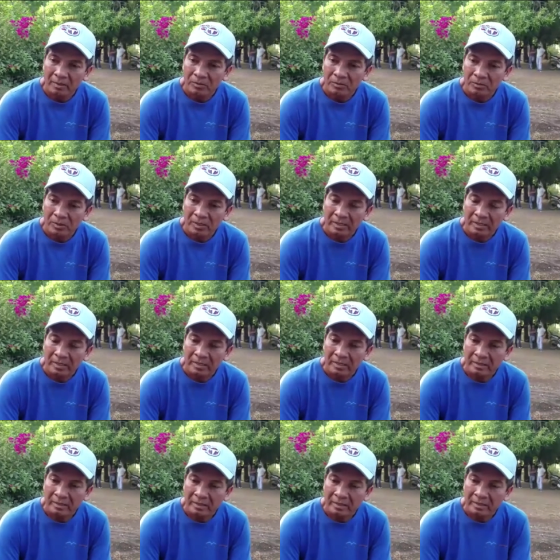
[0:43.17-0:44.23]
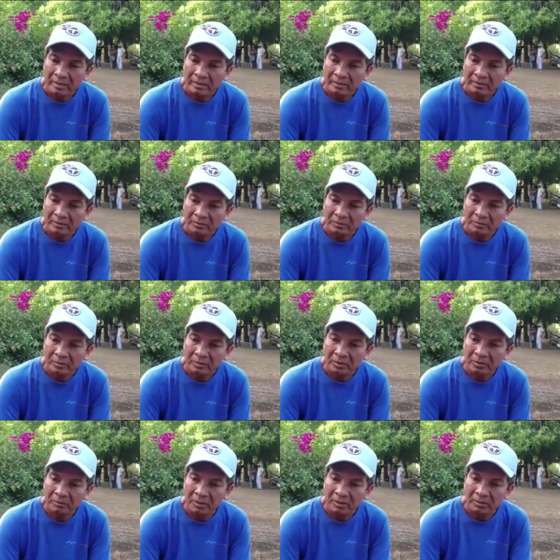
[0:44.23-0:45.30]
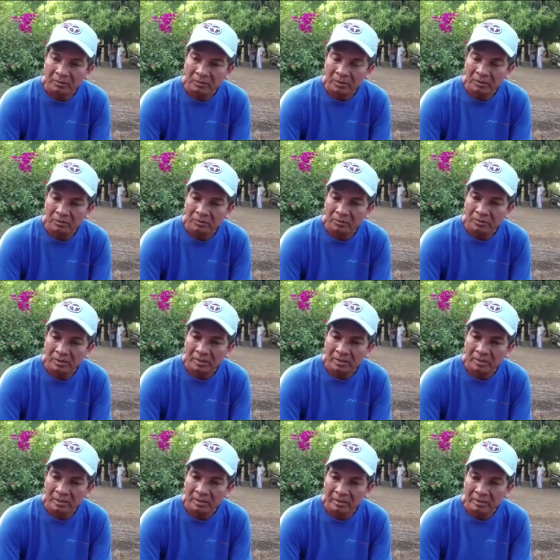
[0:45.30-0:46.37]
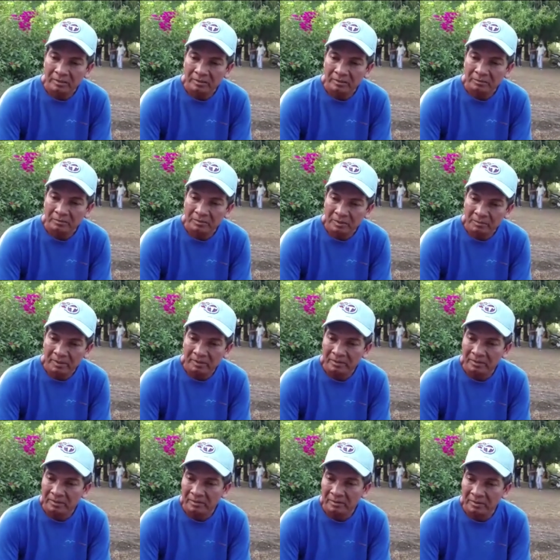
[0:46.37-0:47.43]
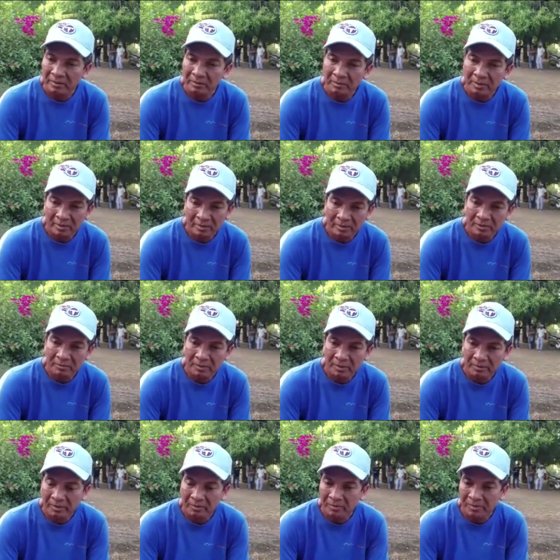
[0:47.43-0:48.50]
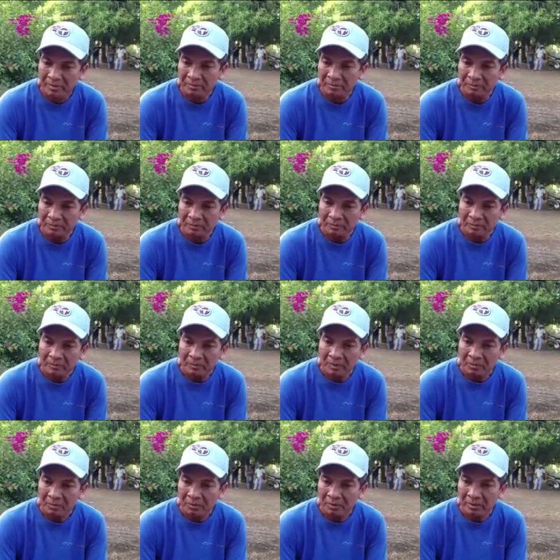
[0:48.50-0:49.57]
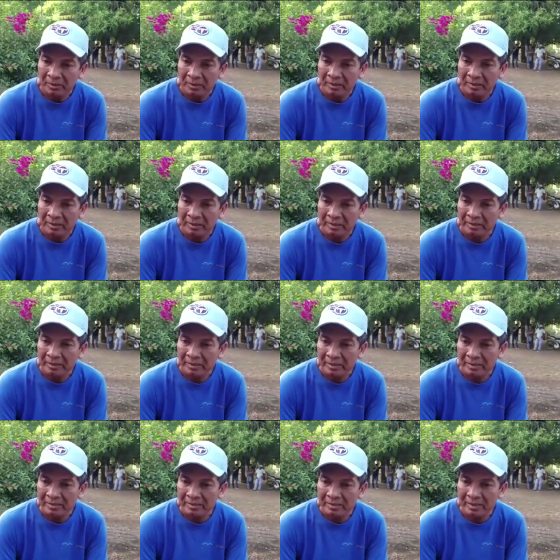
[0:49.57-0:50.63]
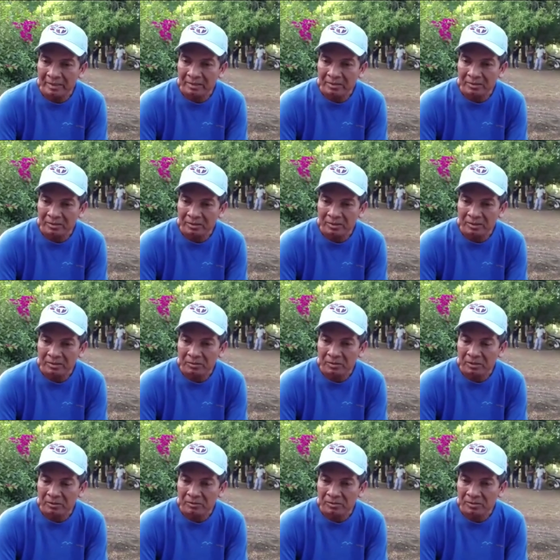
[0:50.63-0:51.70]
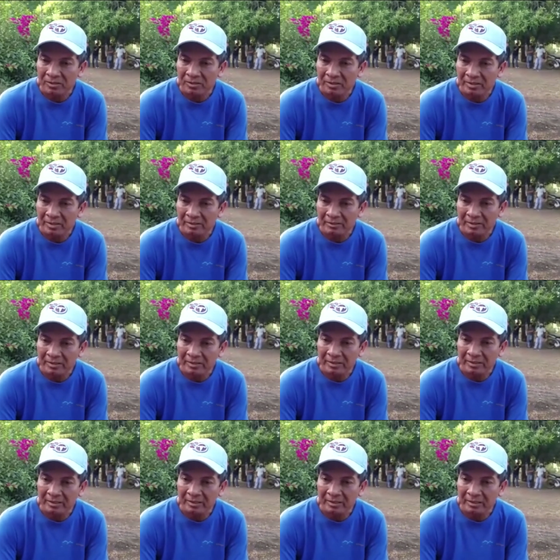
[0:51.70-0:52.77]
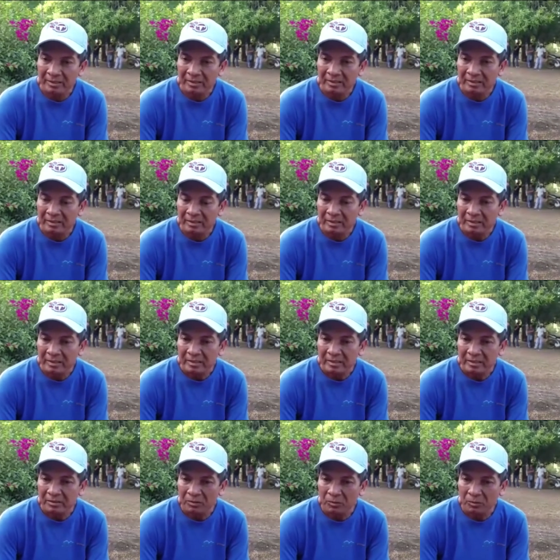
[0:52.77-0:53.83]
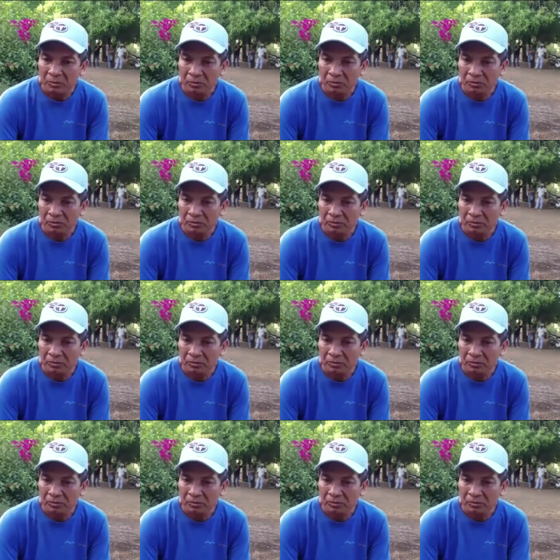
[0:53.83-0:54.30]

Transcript: Su alegría de ella, porque para toda cosa ella participaba, participaba a mí. Porque era, ella decía que yo la consentía bastante en todo